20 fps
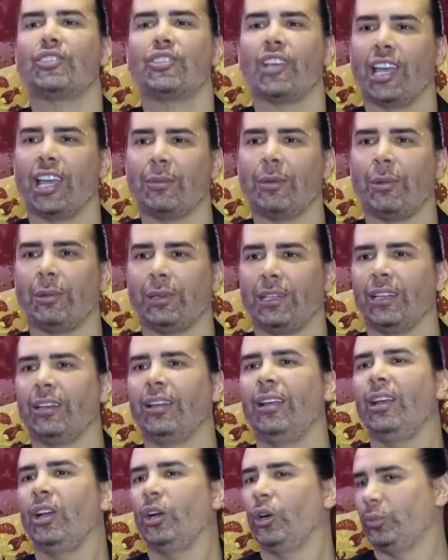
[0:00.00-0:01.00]
جايبها منين
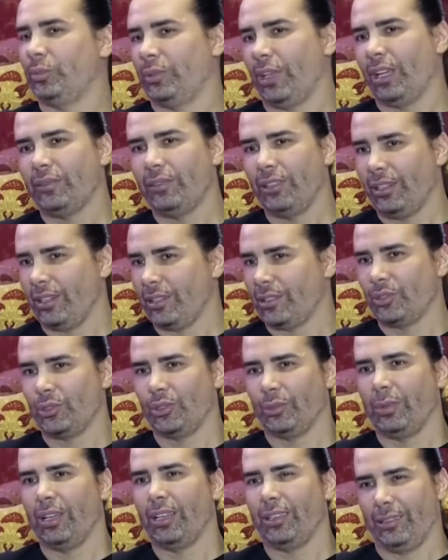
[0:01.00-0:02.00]
وبتعرفي هلا
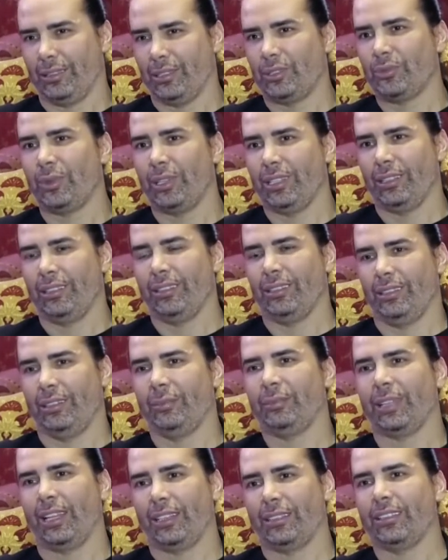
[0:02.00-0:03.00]
السوق ما شوي
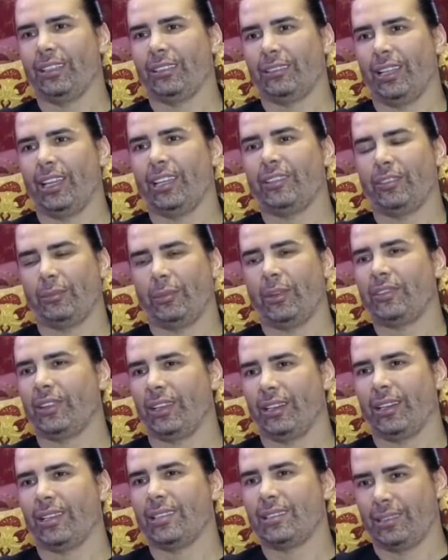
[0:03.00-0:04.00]
الامكانيات ضعيفه ما في
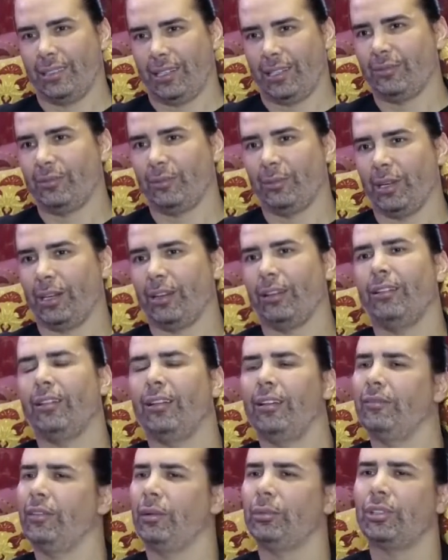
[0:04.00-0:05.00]
عندنا استيراد من برا
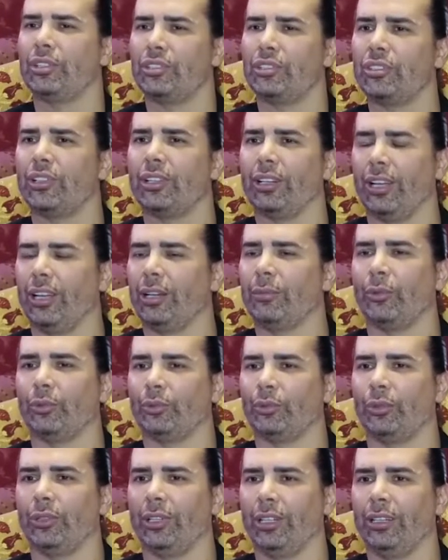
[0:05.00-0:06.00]
فبدنا نشتغل على
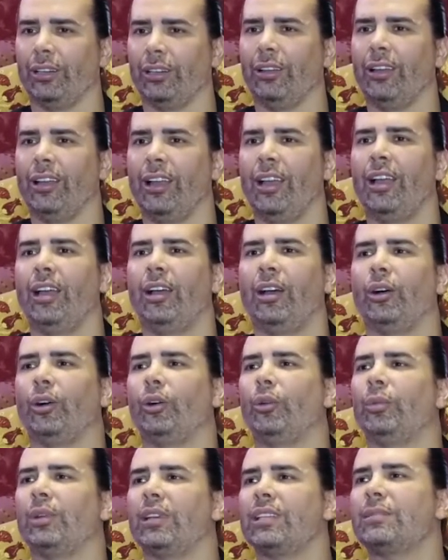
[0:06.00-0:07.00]
هالموضوع نحن
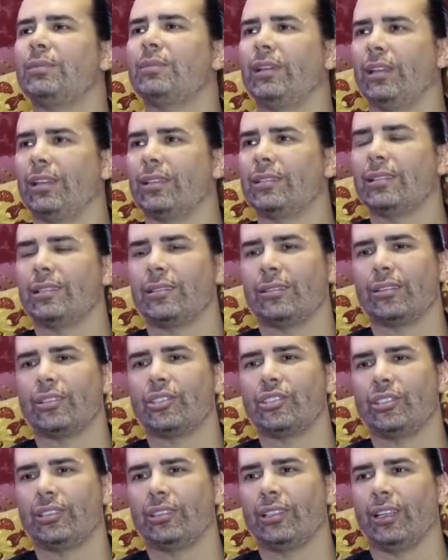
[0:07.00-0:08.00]
وبالنسبه لسيزون
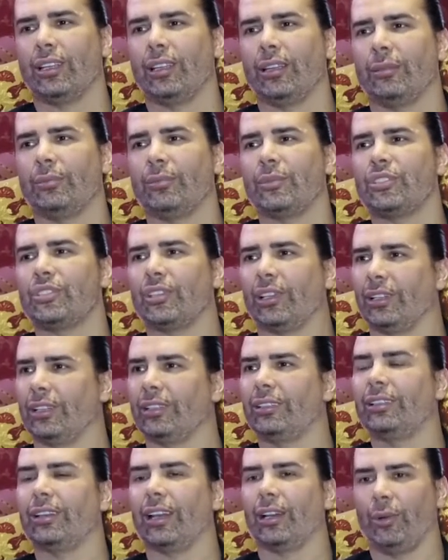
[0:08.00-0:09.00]
الشتاء بنشتغل
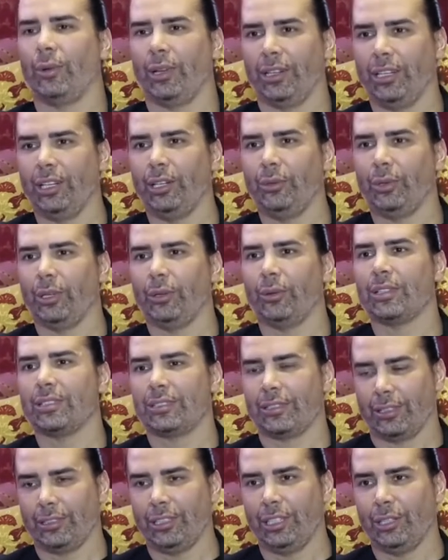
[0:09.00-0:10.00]
كثير الوان حلوه
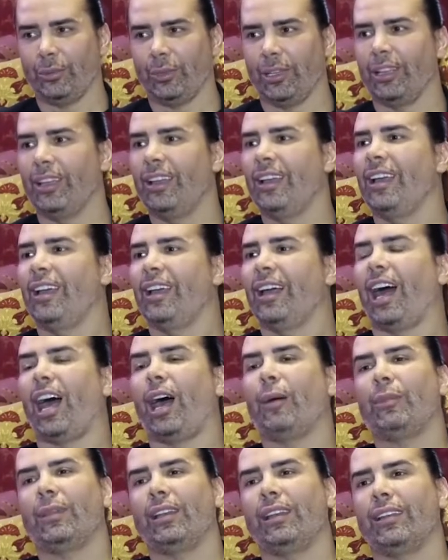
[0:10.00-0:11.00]
وقصات حلوه
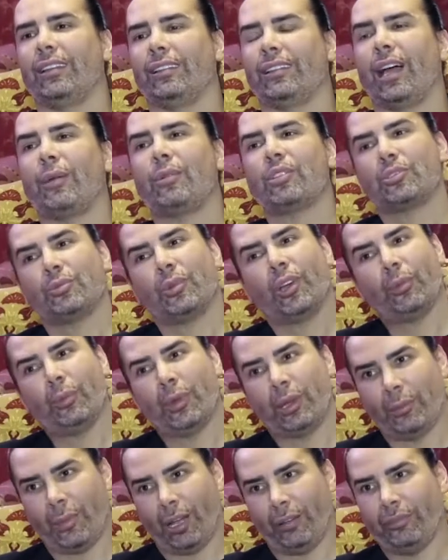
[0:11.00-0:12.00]
عامل دامج
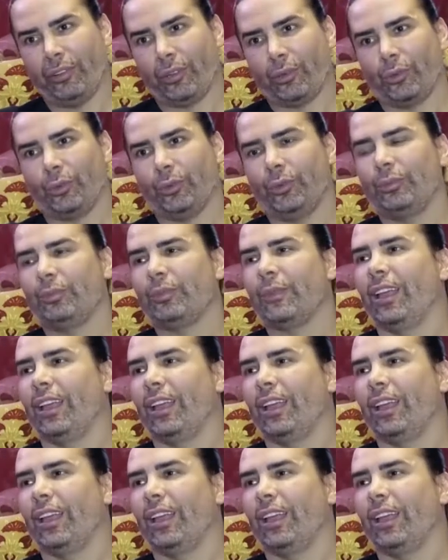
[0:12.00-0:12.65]
مخمل مع فرو